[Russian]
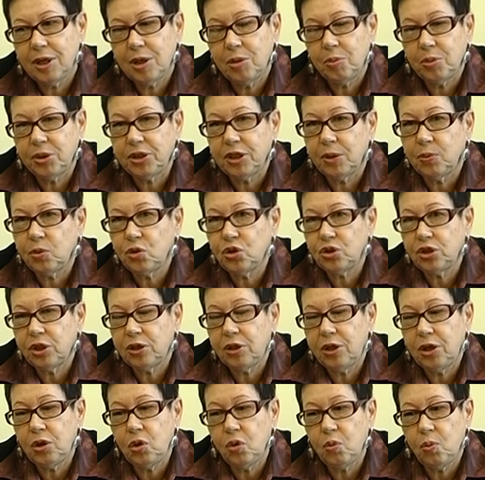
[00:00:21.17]
потому что
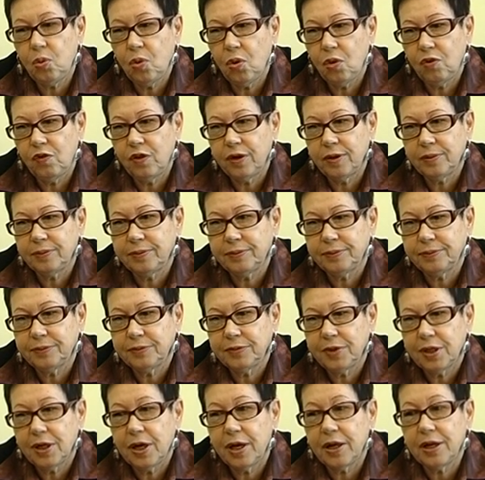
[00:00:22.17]
для любого
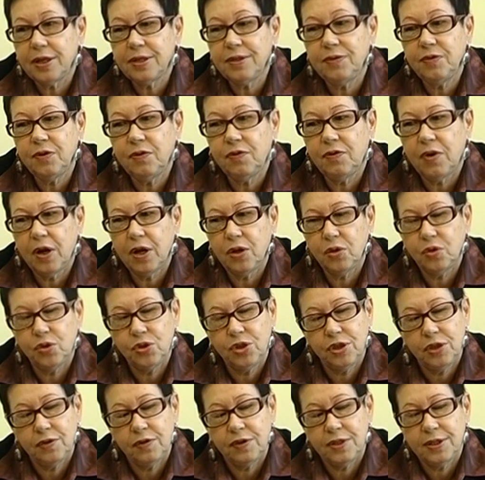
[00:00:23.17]

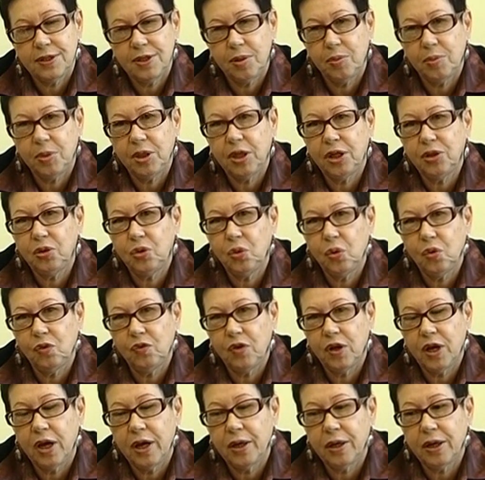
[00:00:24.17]
развивающегося
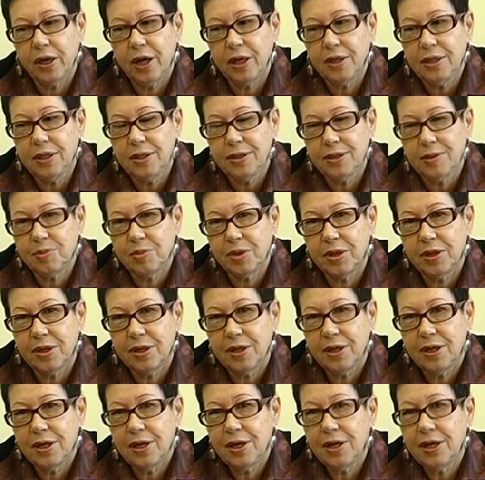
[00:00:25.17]
молодого организма
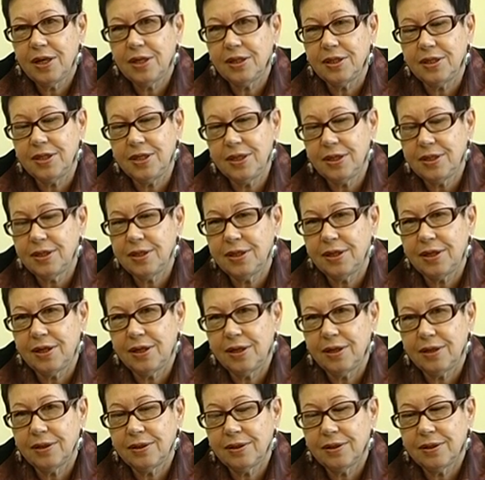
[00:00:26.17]
10
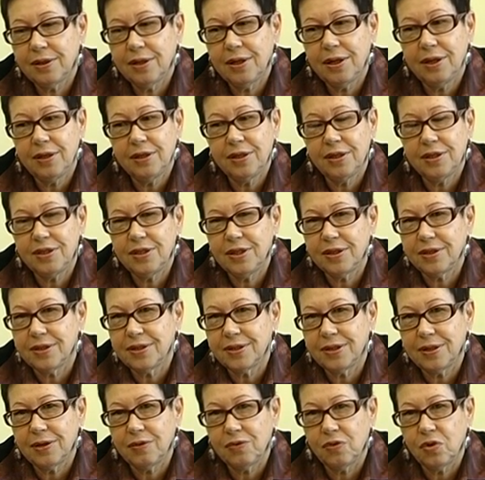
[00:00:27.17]
лет – это
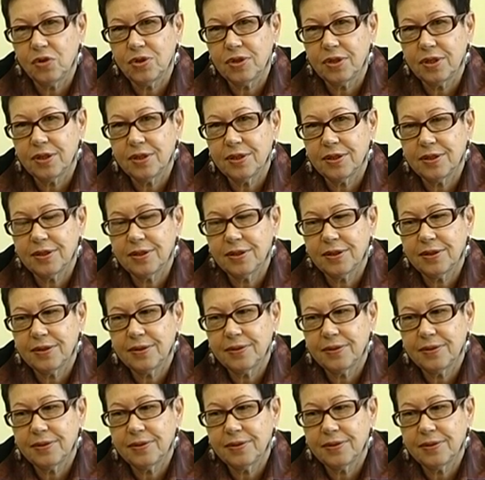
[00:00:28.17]
детский возраст.